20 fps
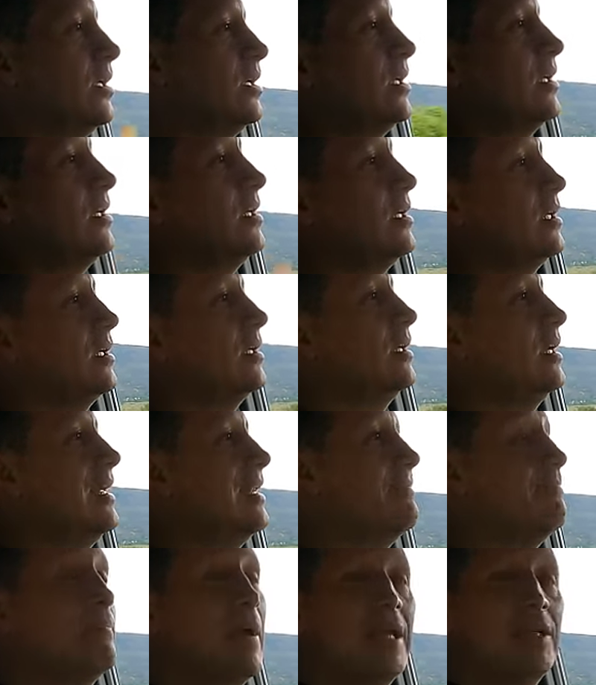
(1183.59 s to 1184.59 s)
eh,
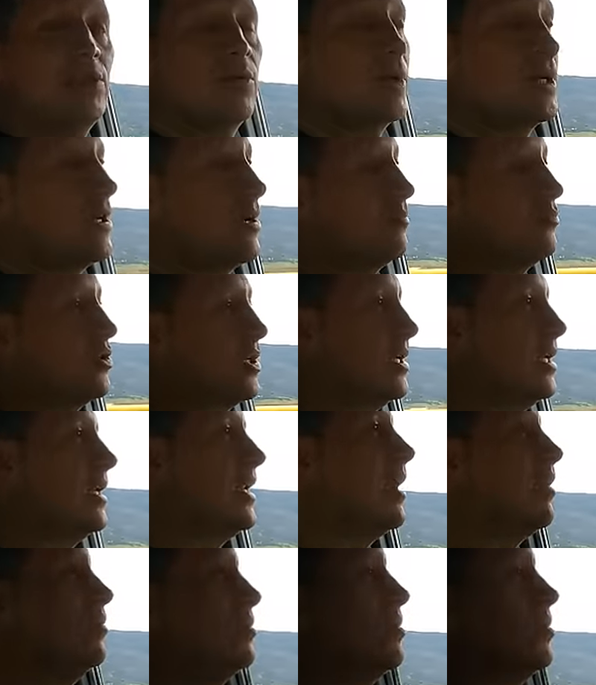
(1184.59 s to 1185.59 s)
el peso que llevamos en
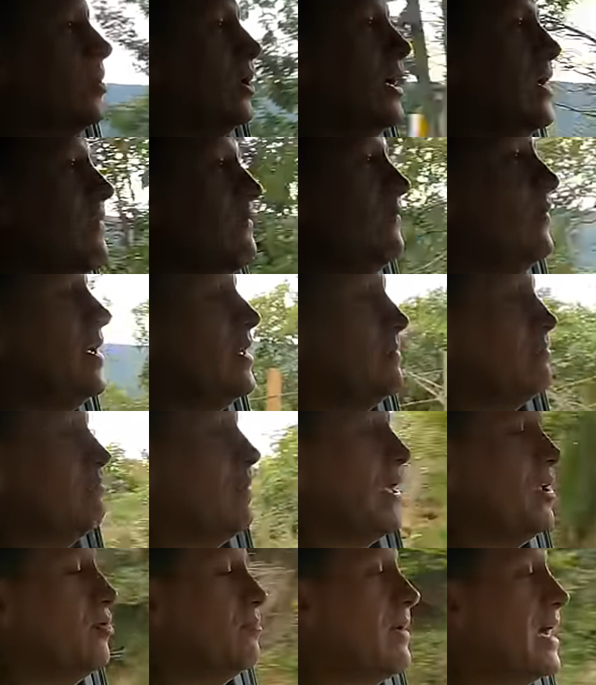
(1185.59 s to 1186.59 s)
el auto, en fin,
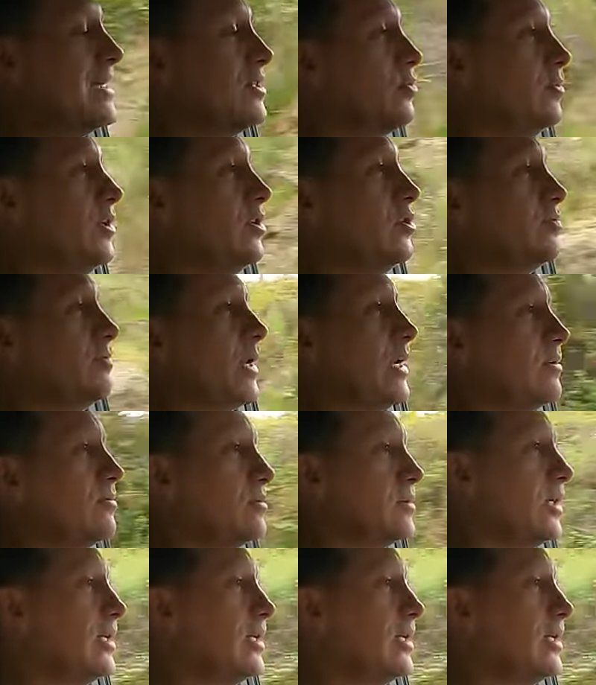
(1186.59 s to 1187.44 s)
pero más o menos para que